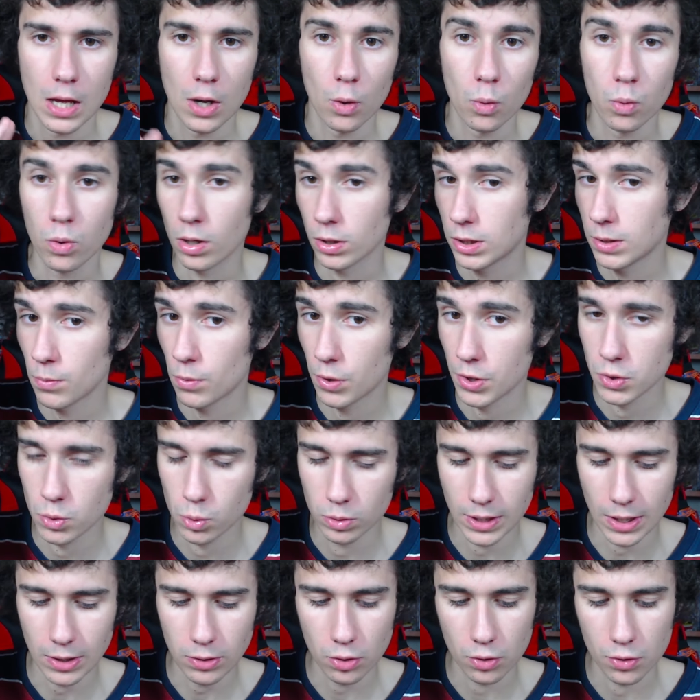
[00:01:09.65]
un ottimo
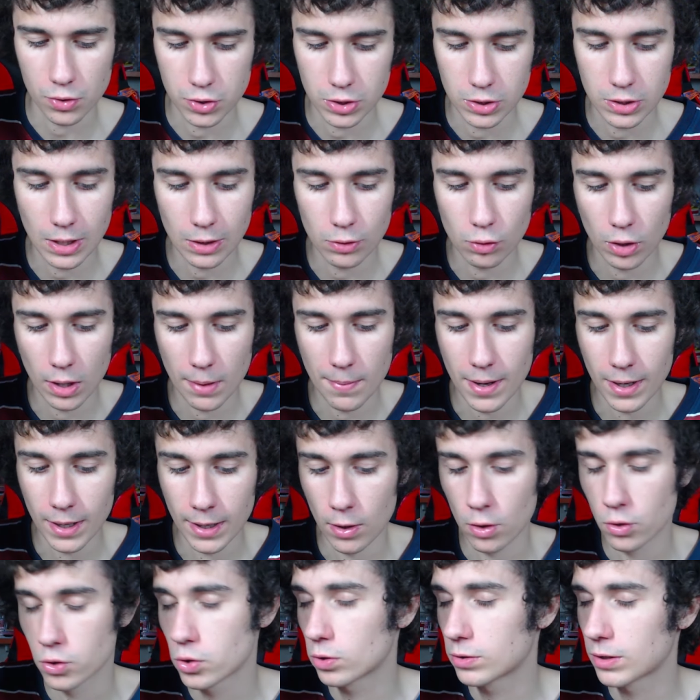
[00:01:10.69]
risultato considerando che
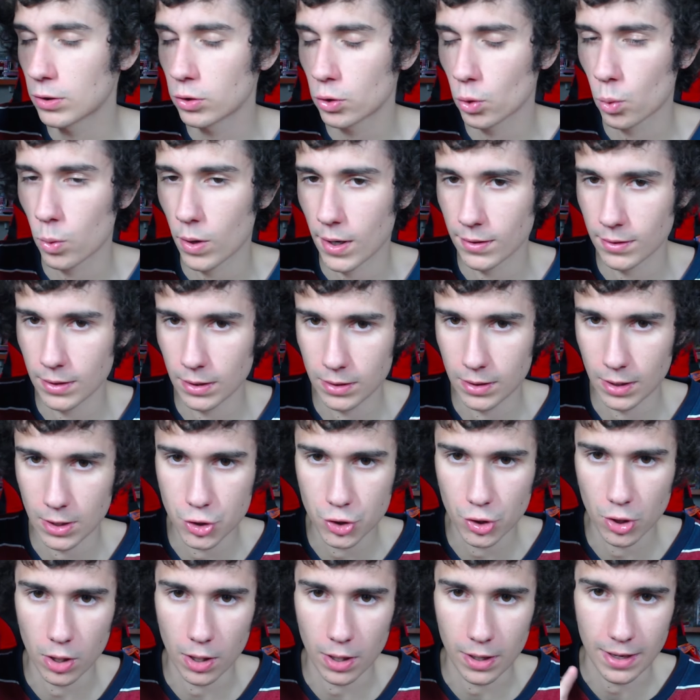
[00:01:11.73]
mancano soltanto 43
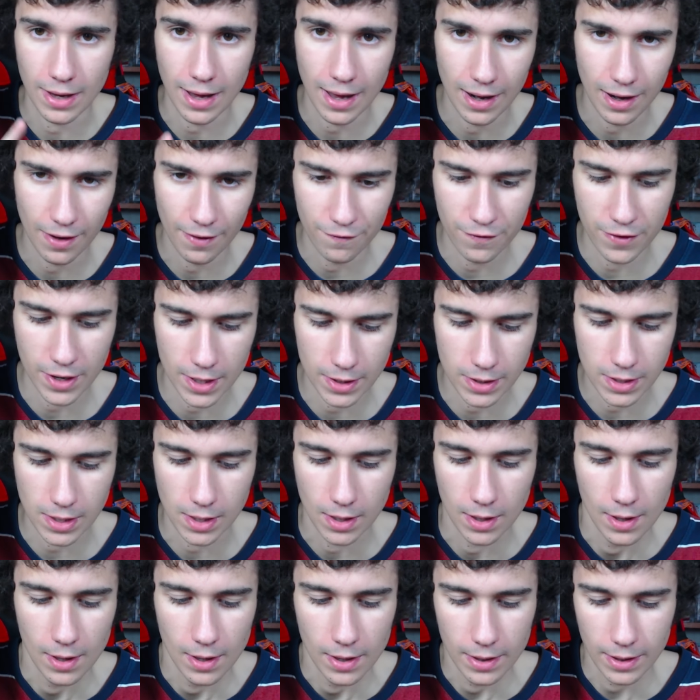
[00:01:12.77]
giorni alla fine di
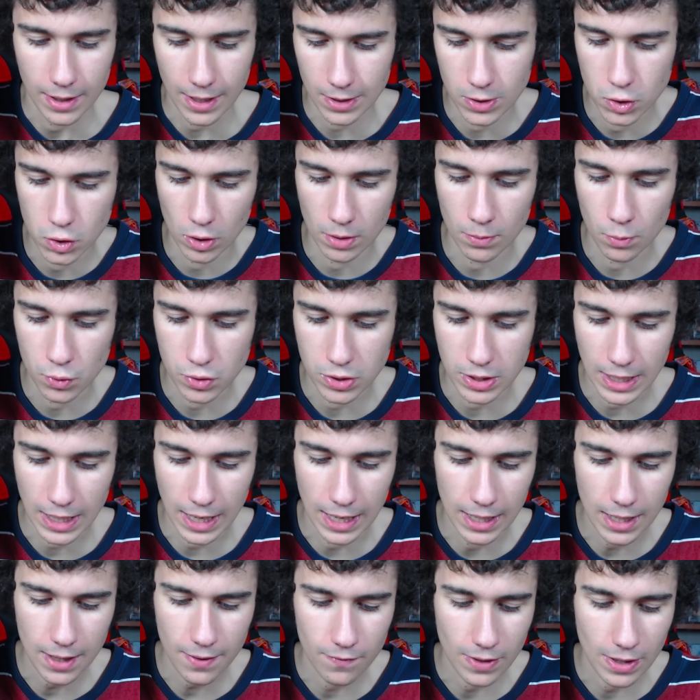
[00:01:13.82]
creazione selezione
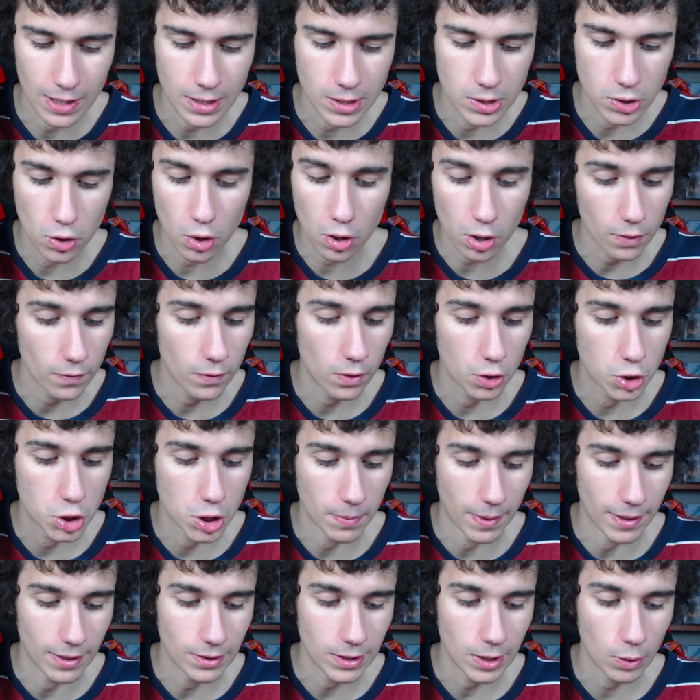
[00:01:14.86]
musicale. Ve li scorro
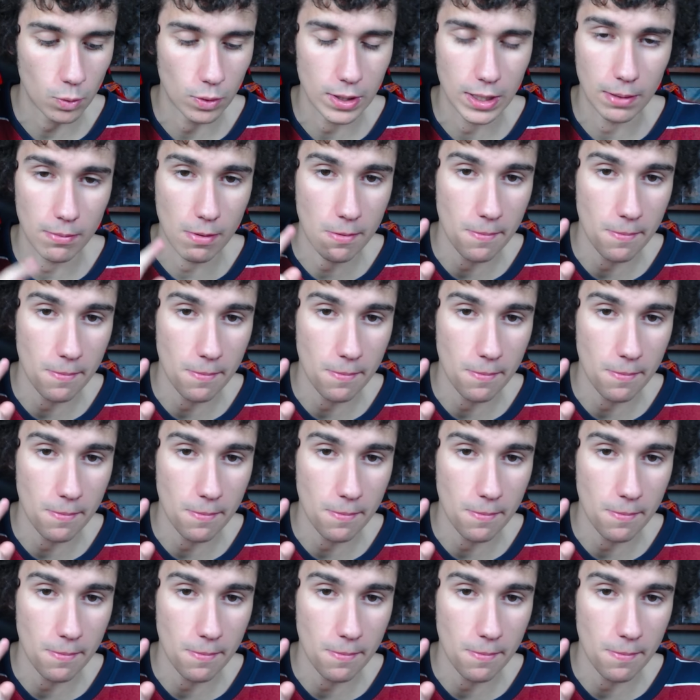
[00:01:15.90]
velocemente, quelli che mi